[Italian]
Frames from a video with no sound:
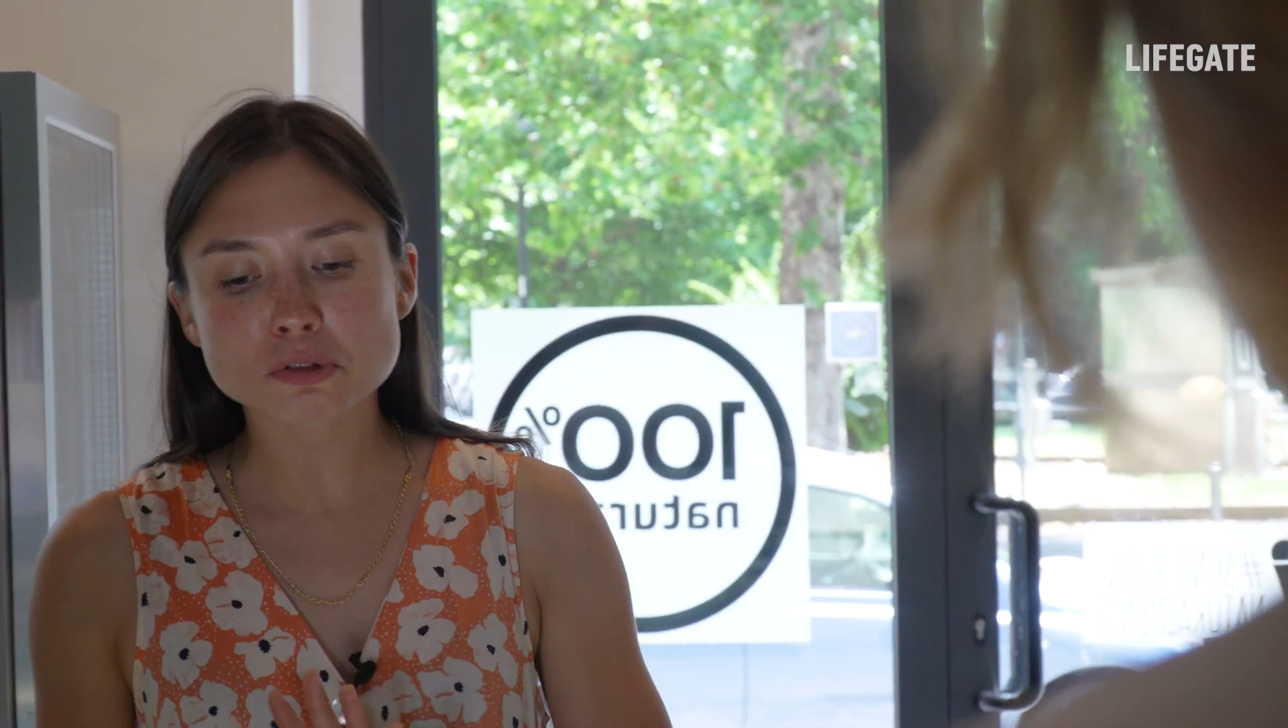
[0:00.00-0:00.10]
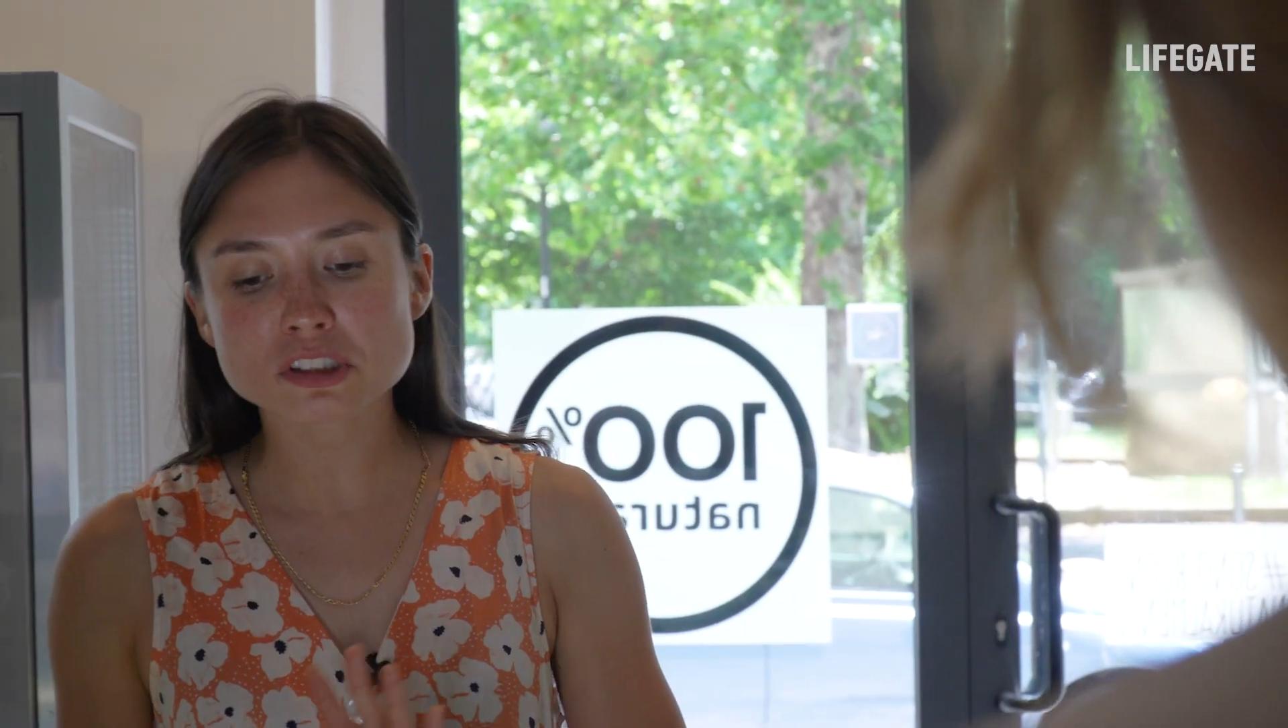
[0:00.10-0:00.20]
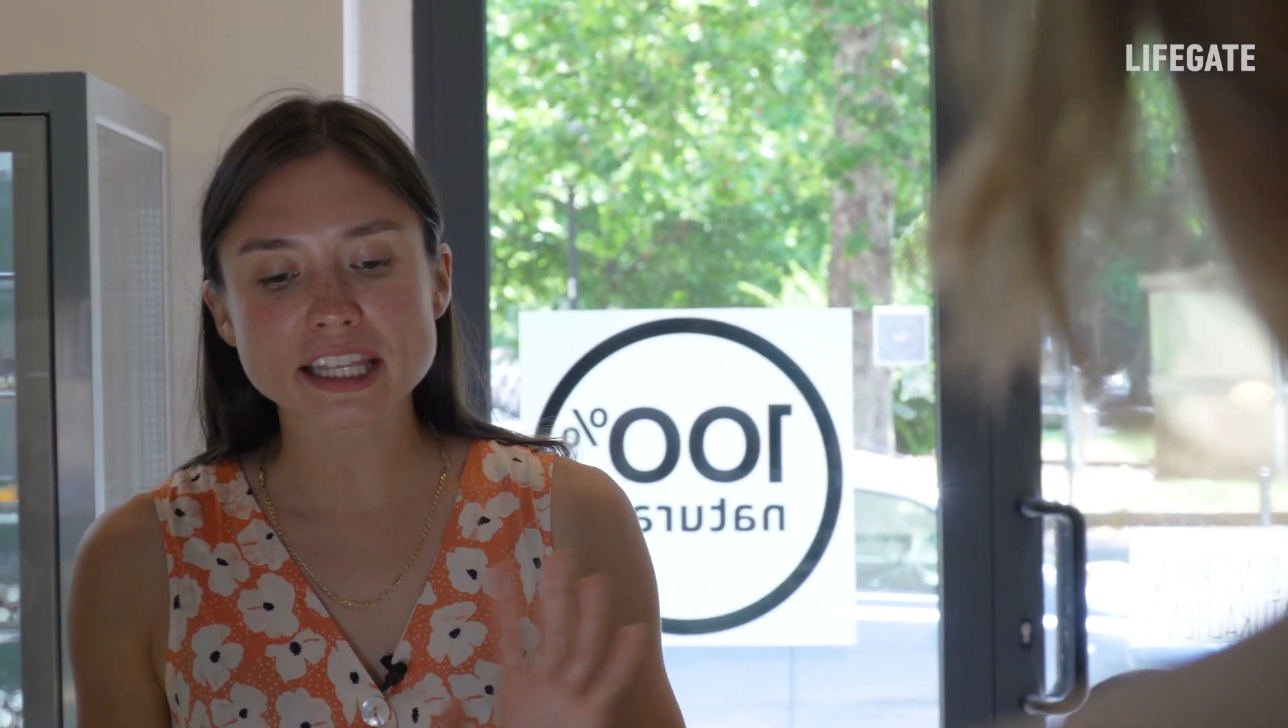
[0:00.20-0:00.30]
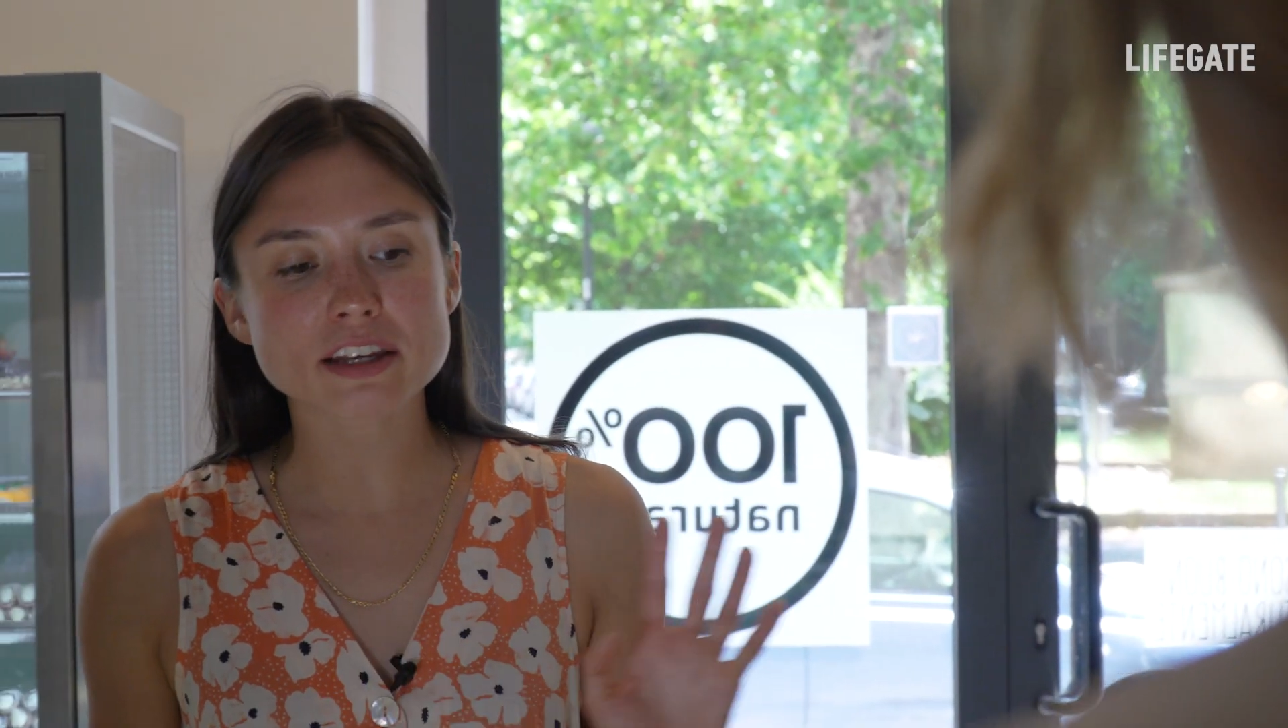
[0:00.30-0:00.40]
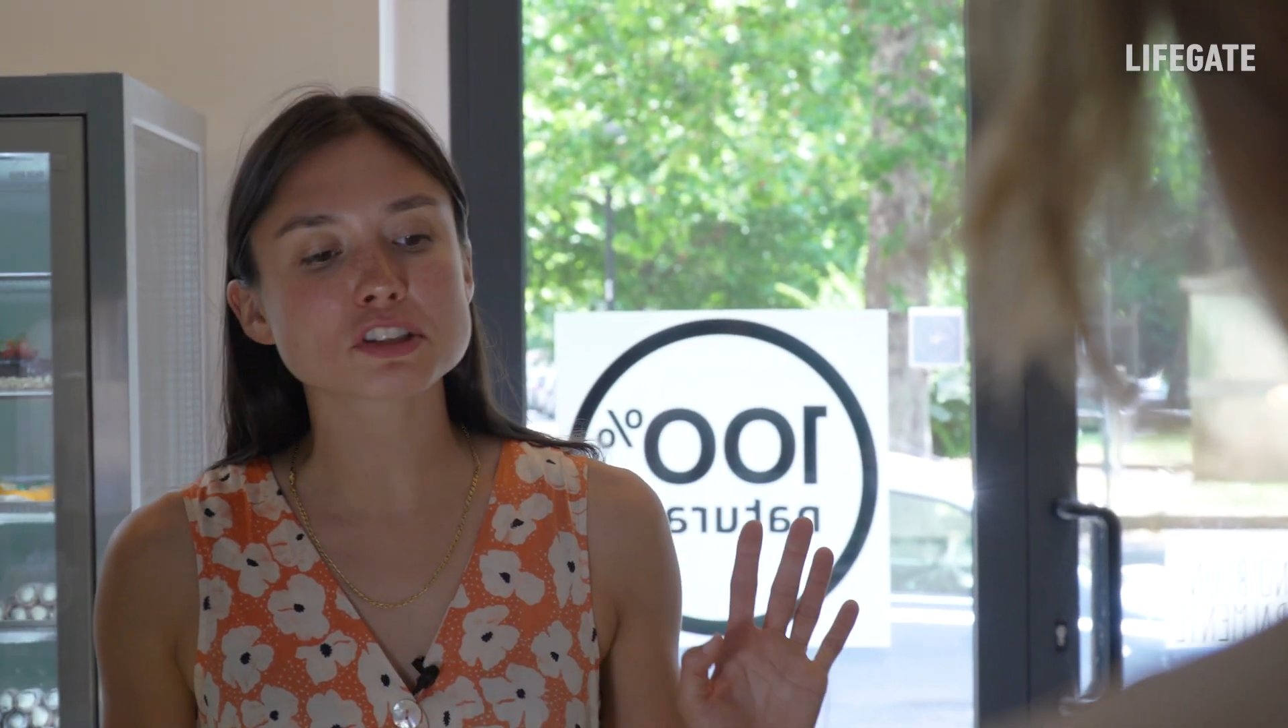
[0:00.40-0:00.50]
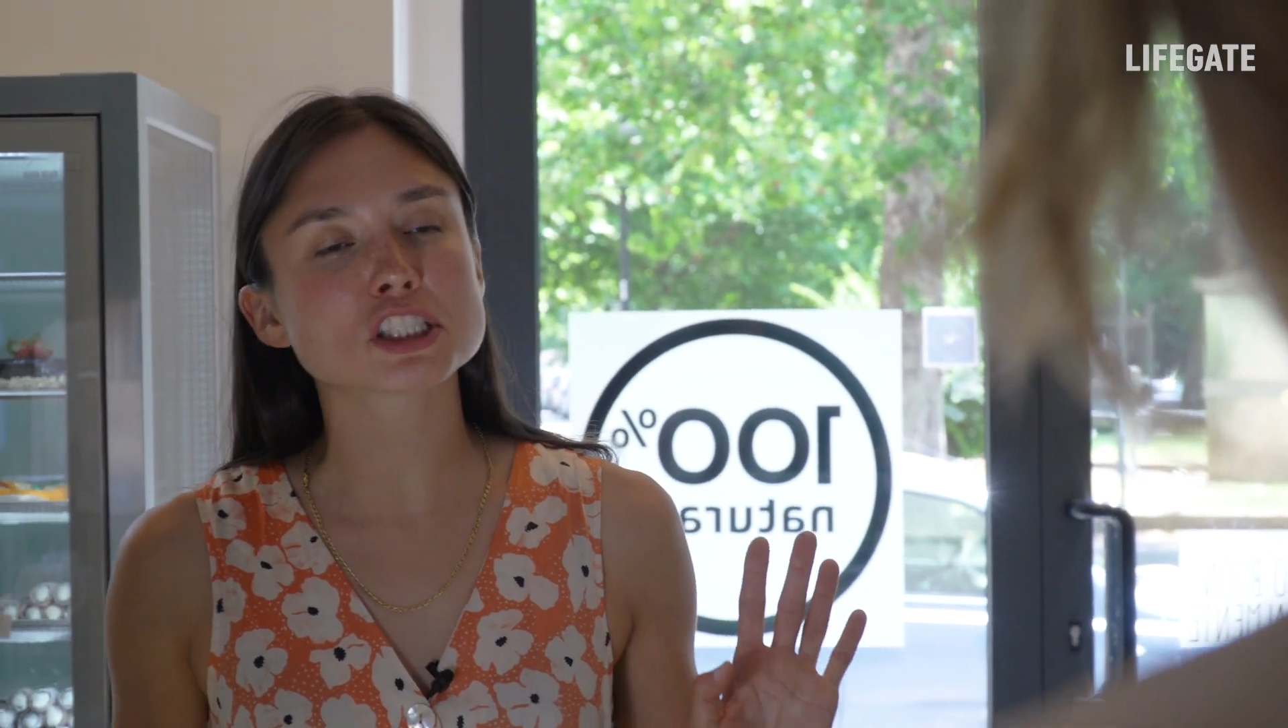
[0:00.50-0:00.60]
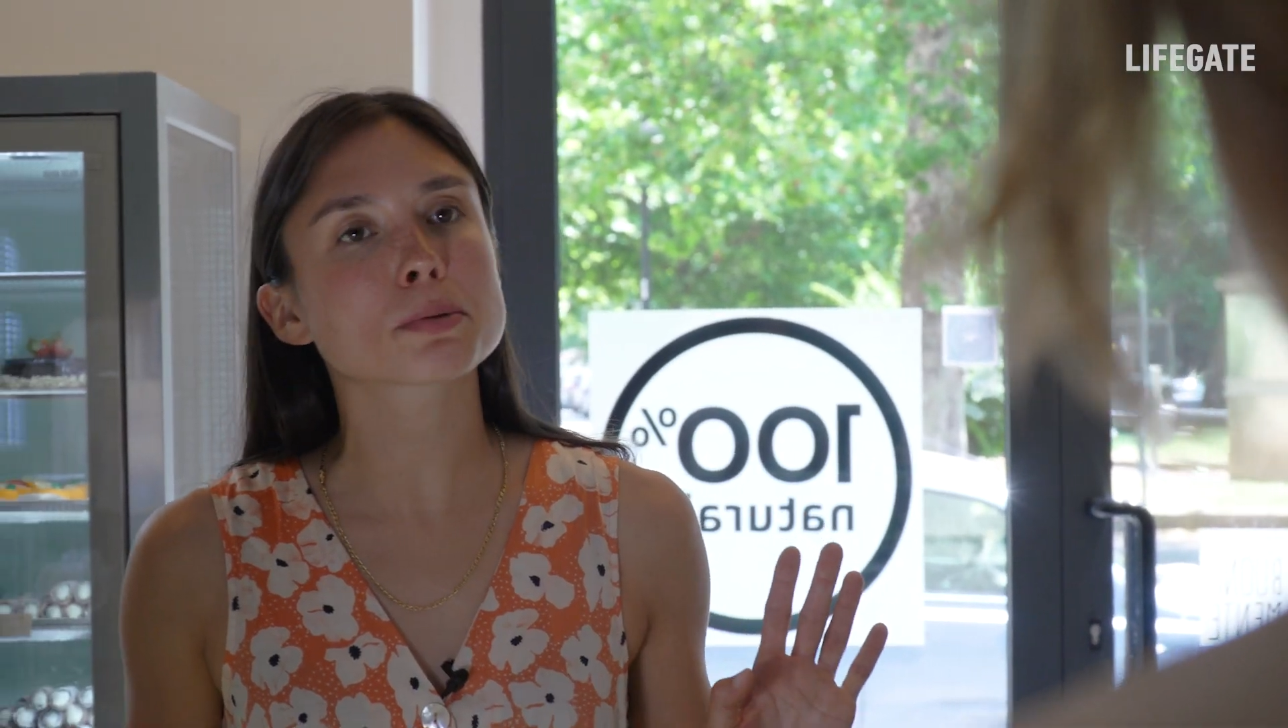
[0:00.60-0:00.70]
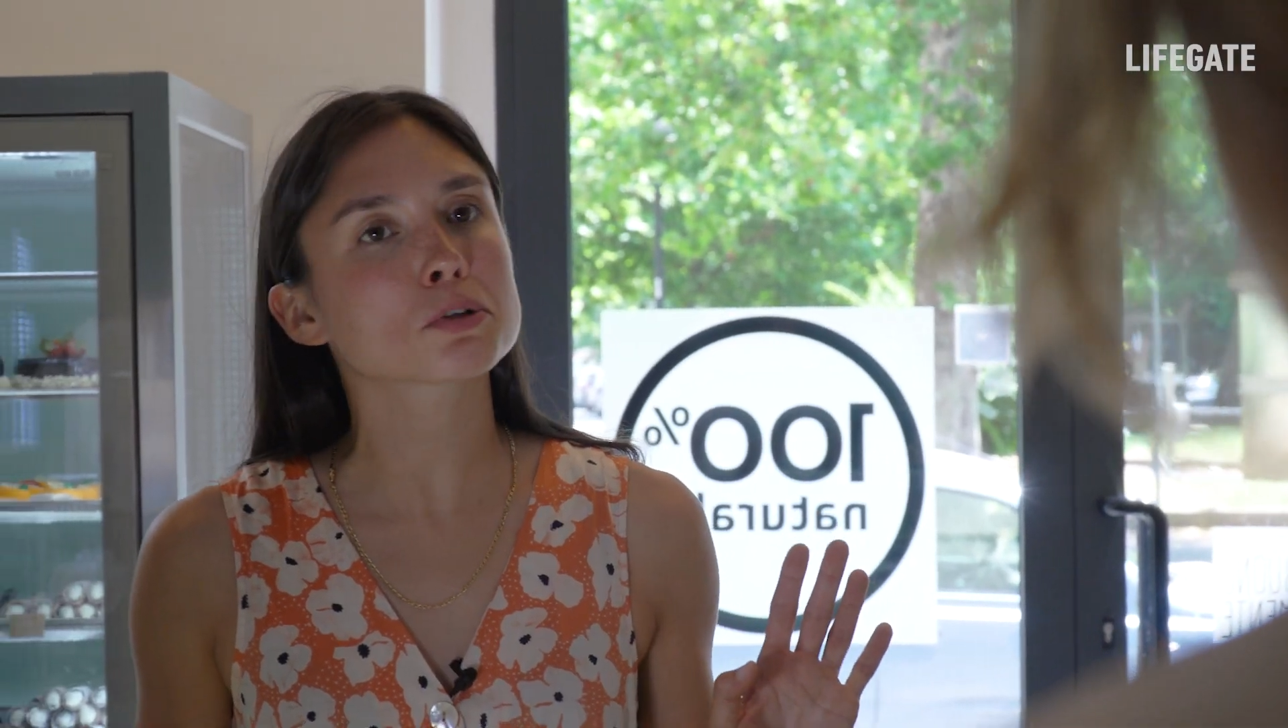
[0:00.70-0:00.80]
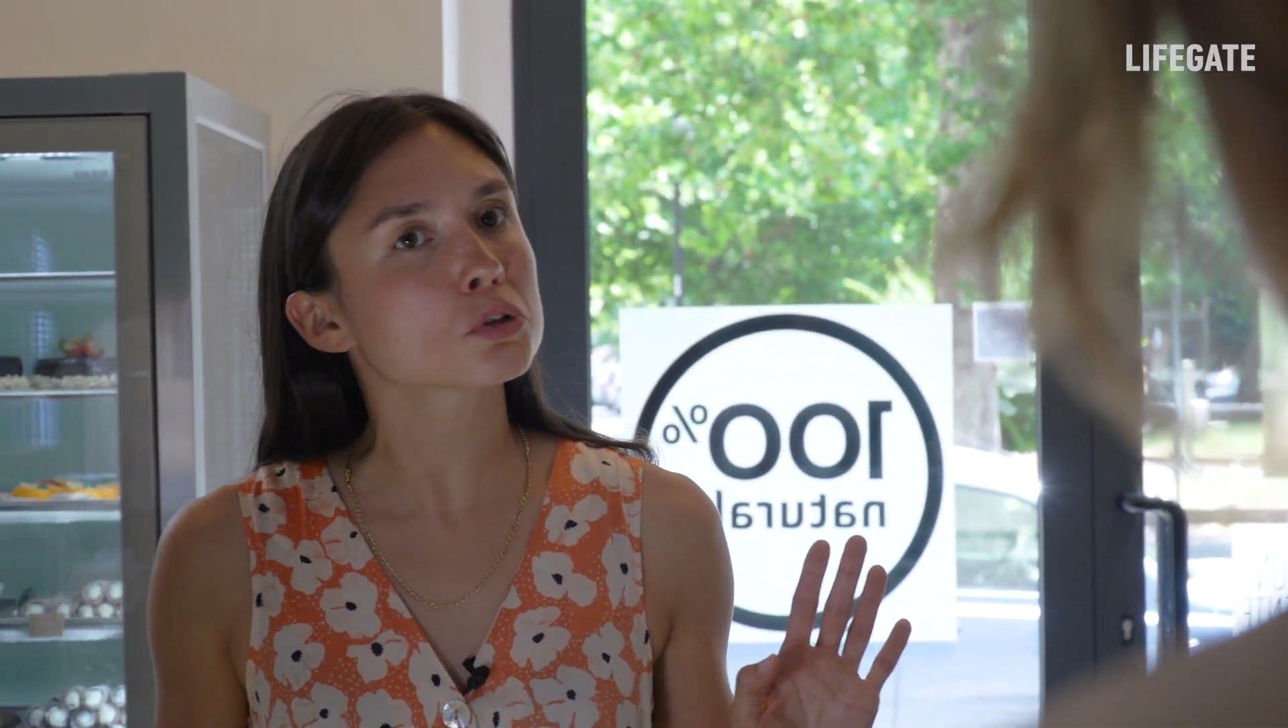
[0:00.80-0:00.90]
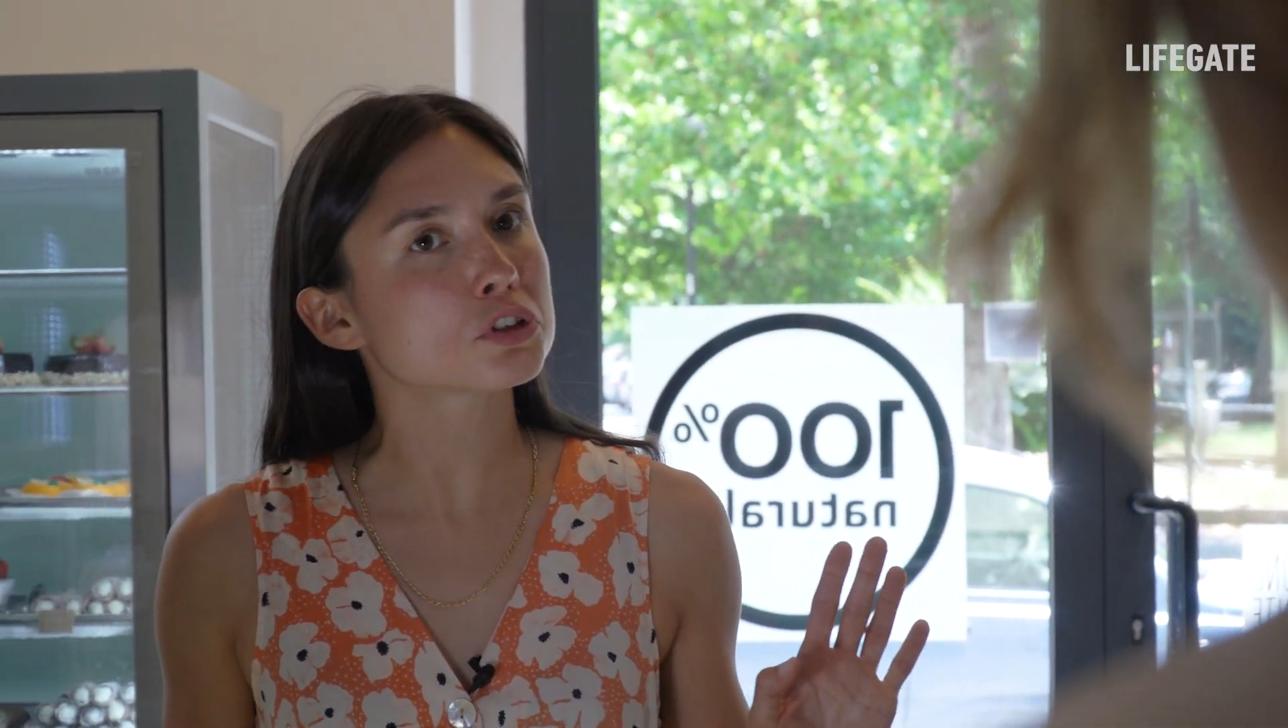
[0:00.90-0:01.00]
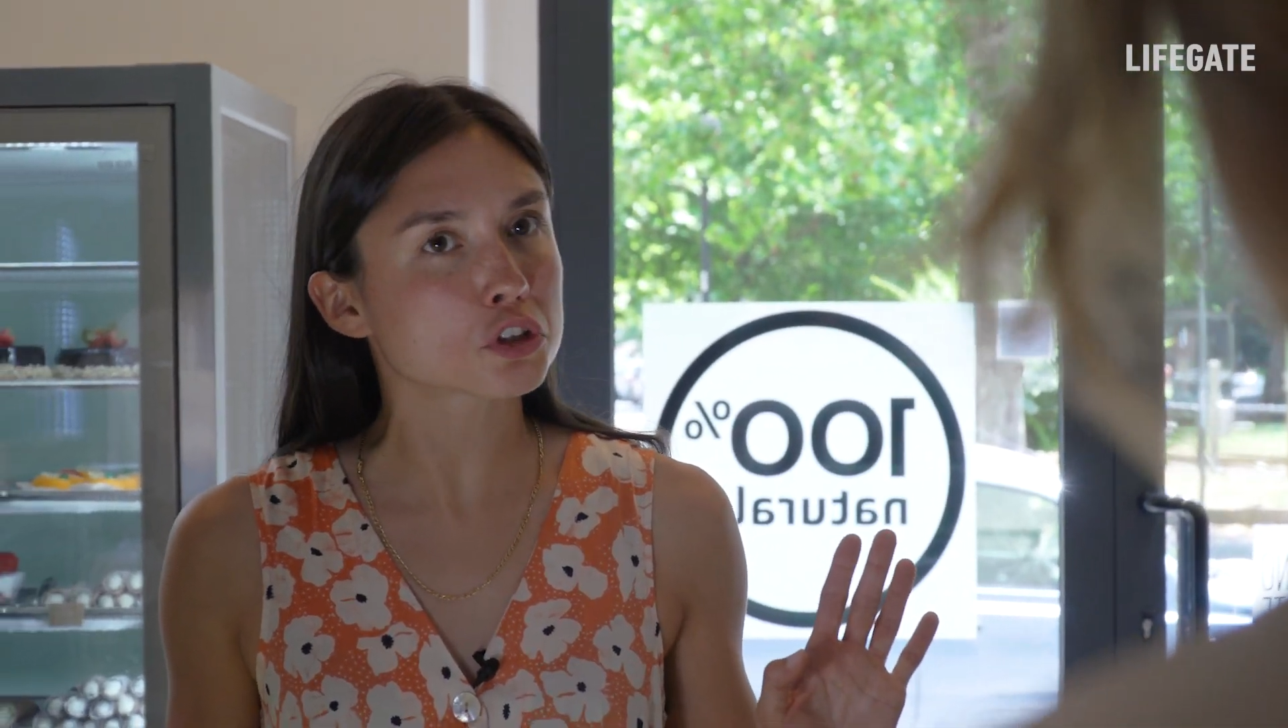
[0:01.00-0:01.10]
bontà dei vostri prodotti